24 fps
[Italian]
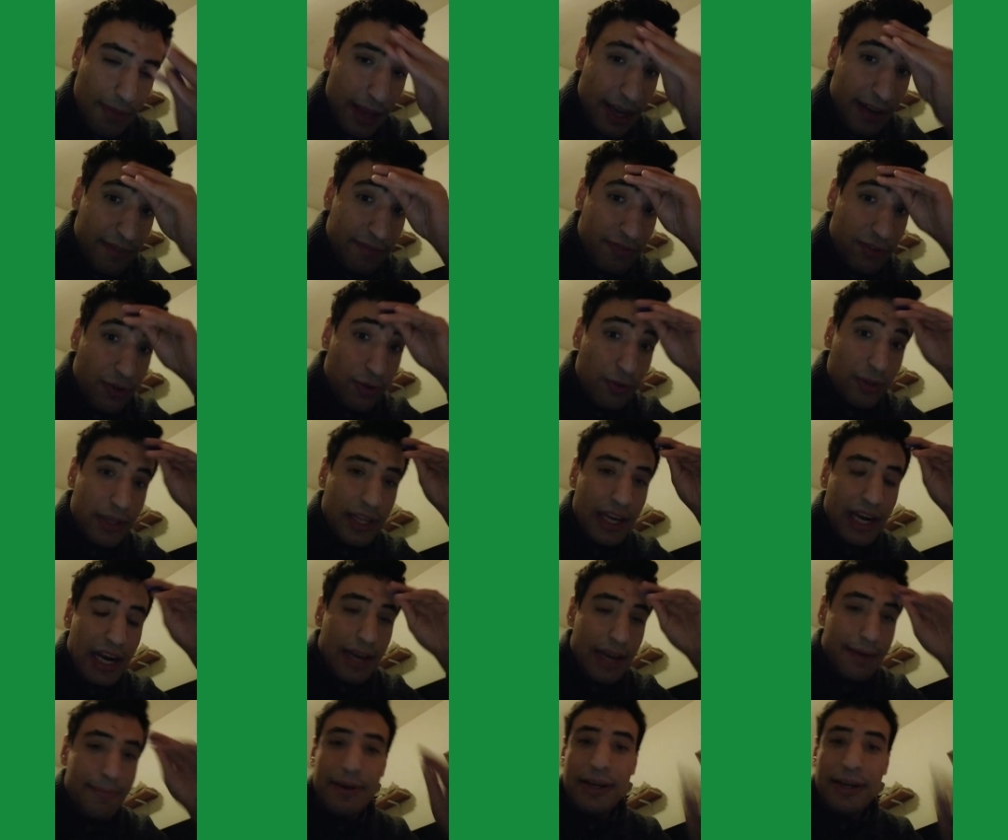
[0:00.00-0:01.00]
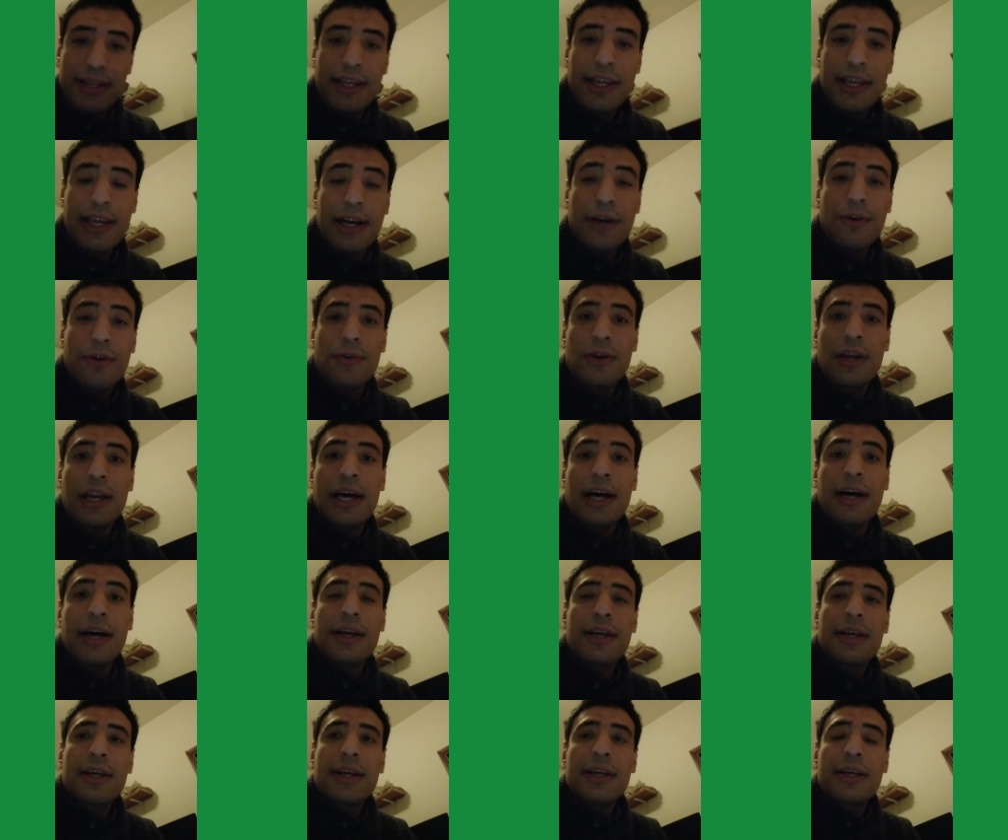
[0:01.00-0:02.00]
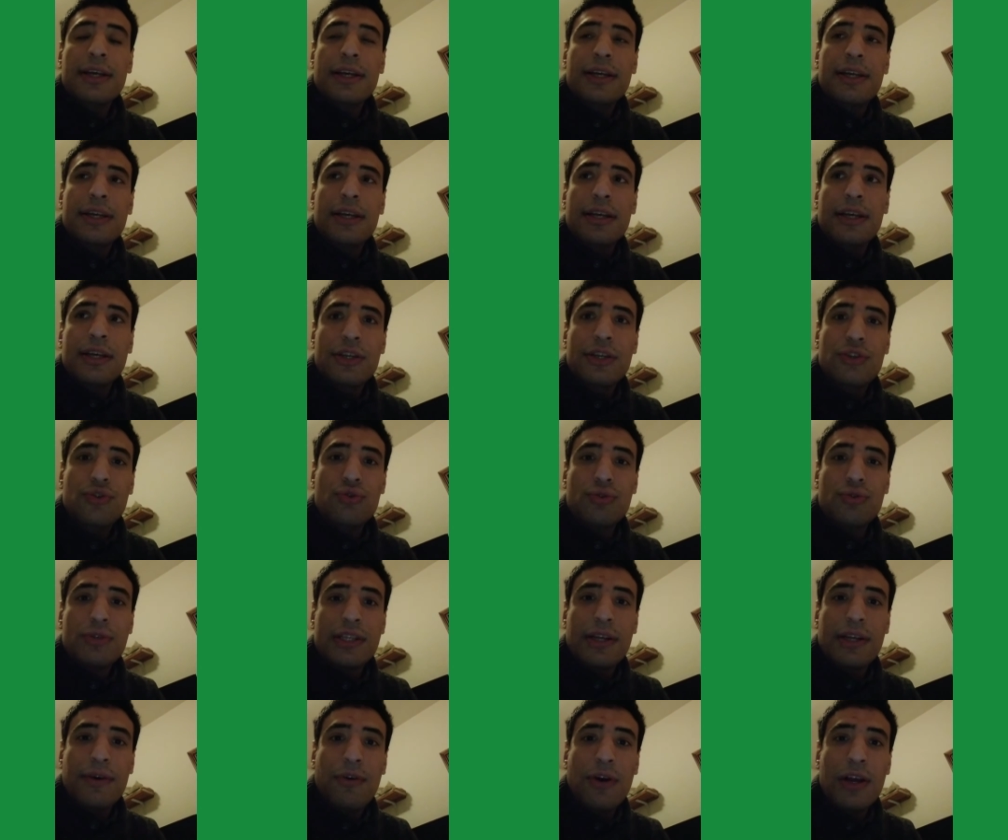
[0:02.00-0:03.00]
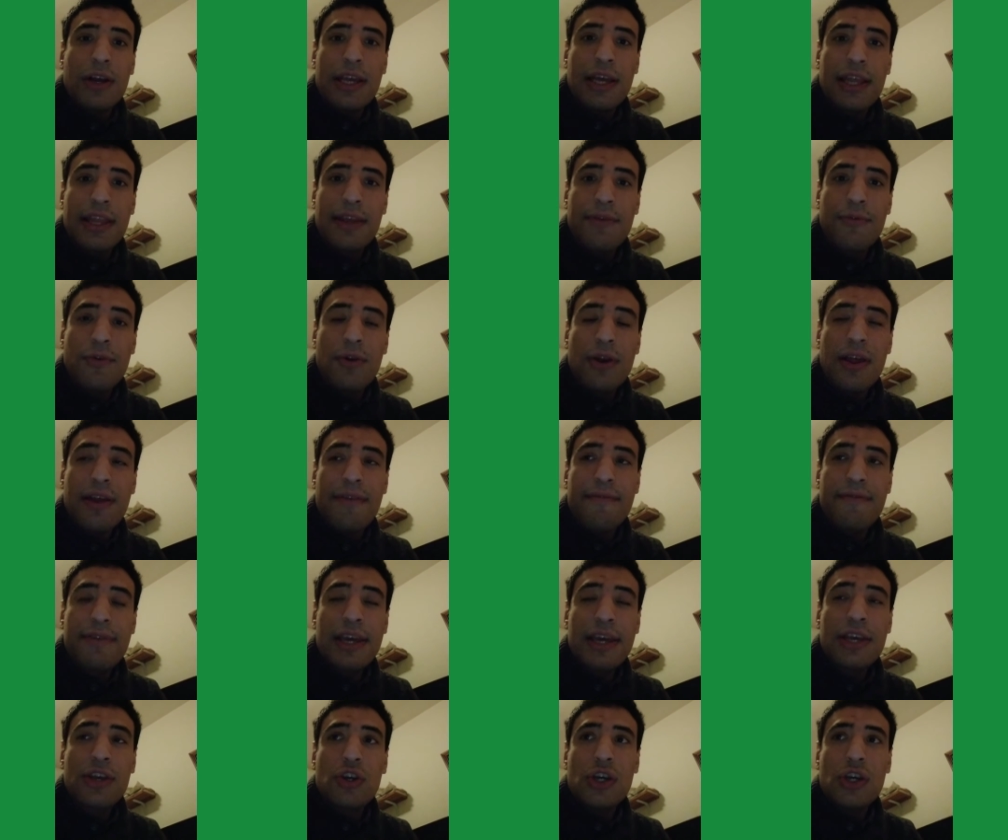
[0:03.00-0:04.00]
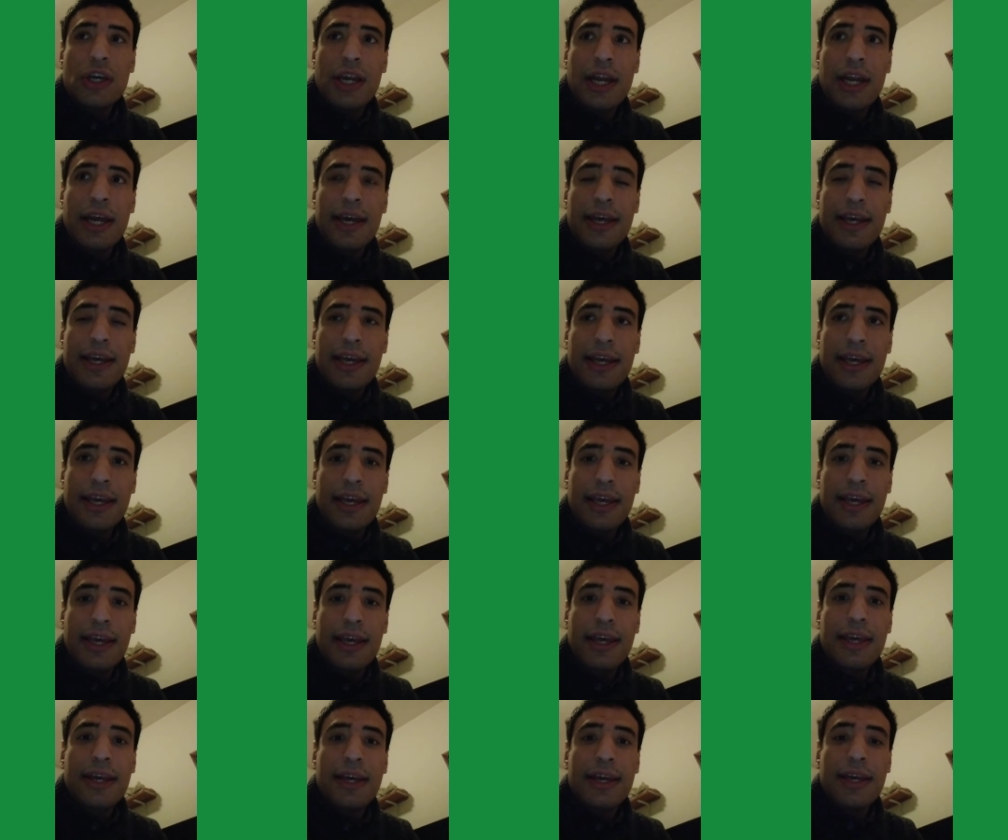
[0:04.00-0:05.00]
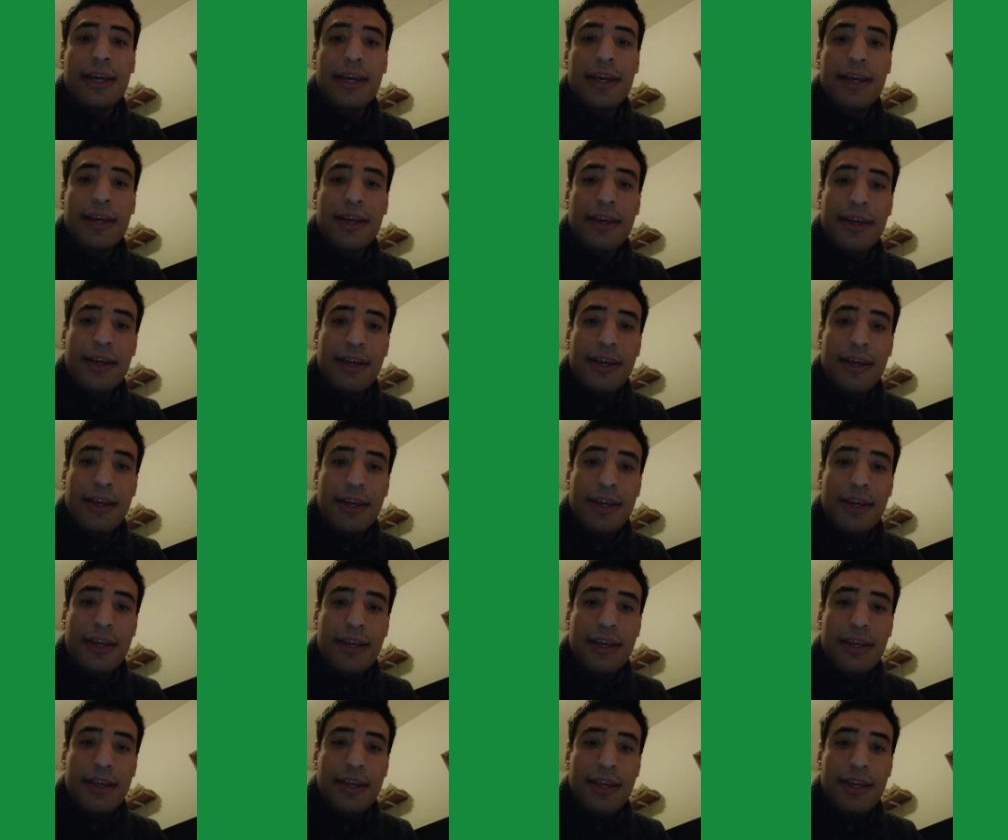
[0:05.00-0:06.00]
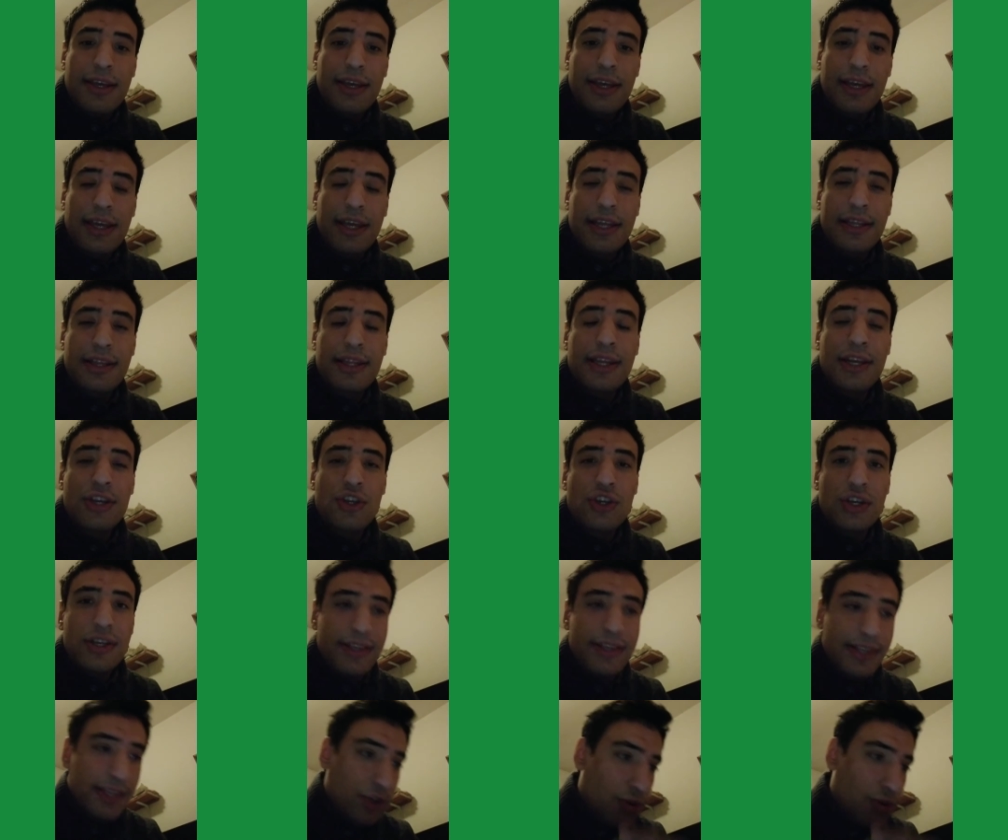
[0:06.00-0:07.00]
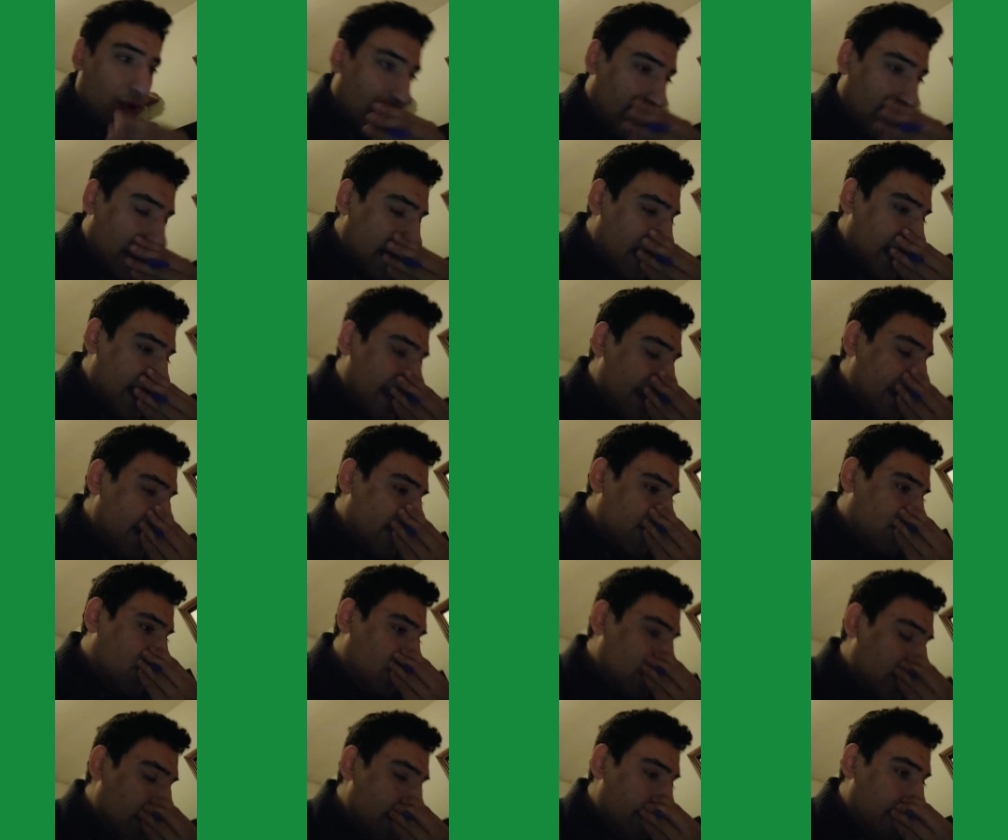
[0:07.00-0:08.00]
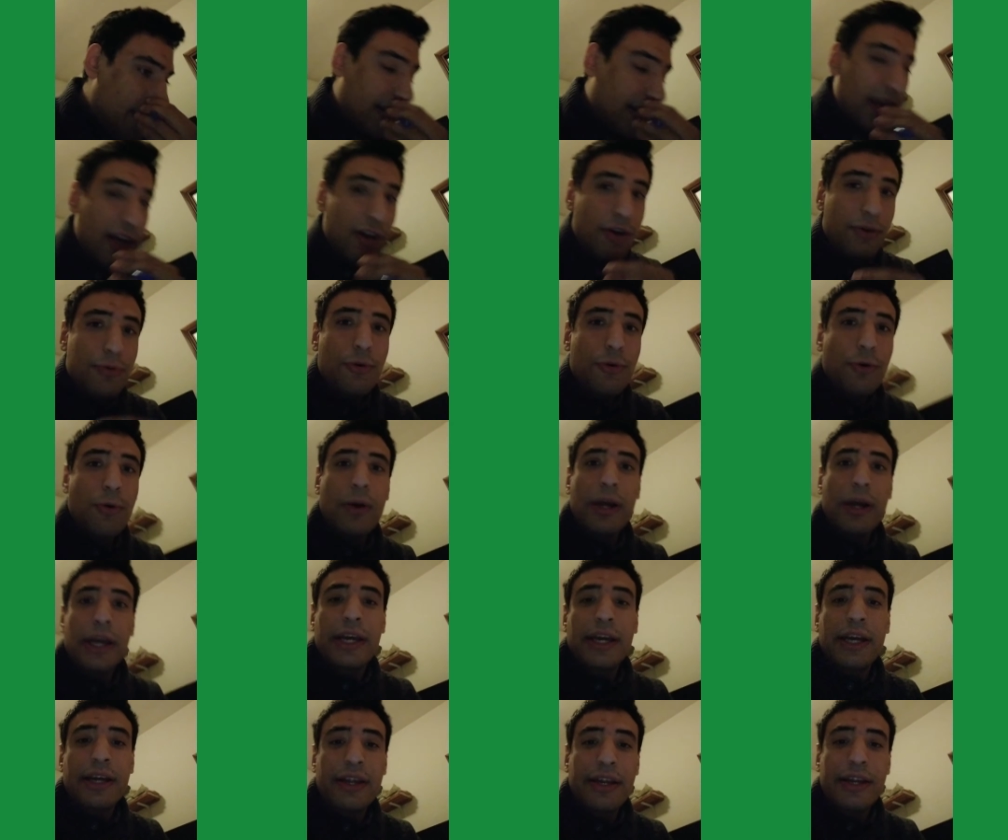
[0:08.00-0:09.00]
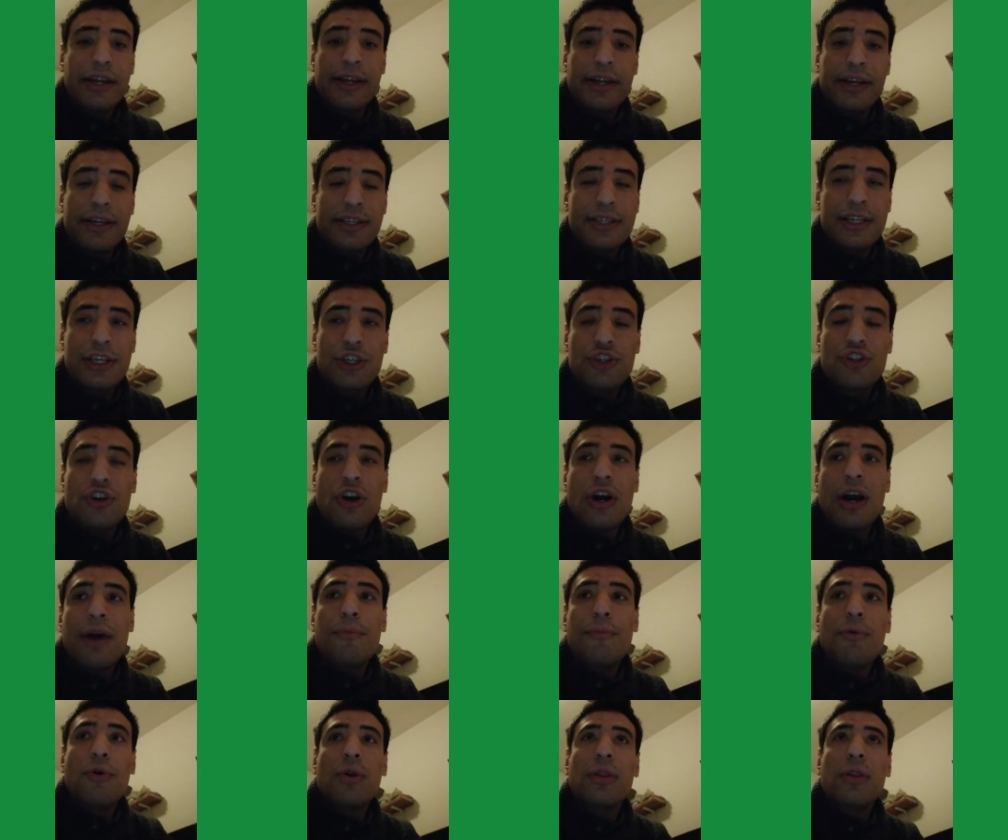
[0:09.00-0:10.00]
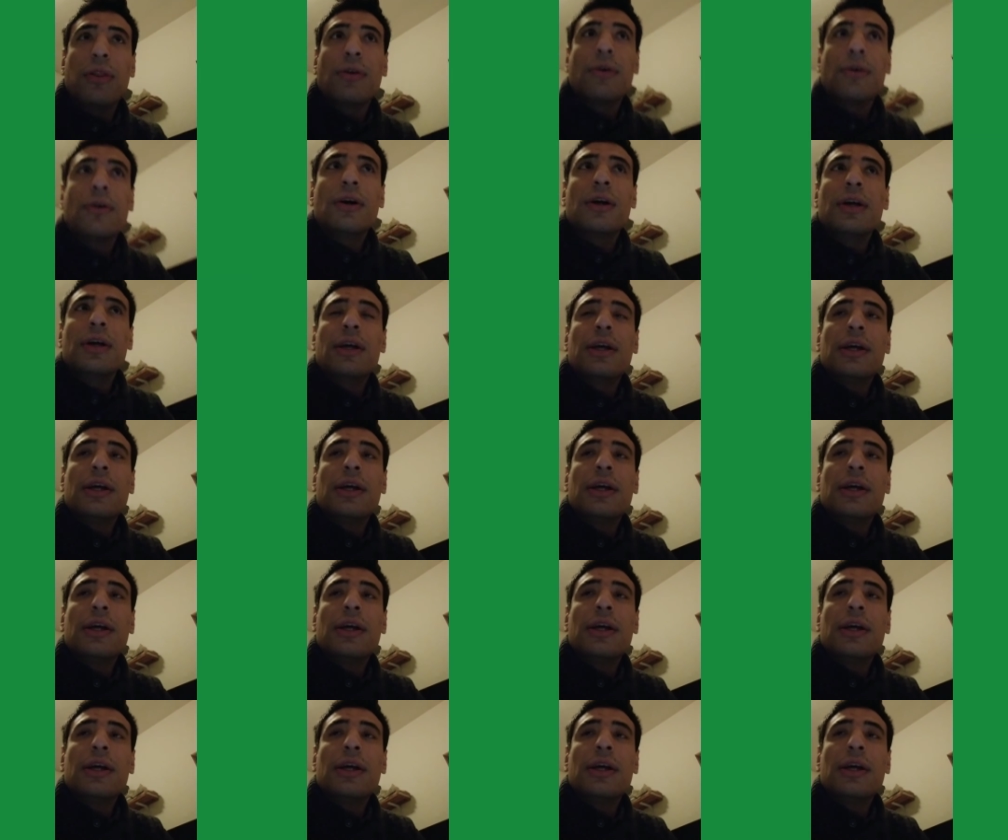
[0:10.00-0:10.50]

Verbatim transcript: affronterà la partita con la eh, giusta voglia di voler vincere e, e di gestione delle energie perché comunque eh, si gioca molto.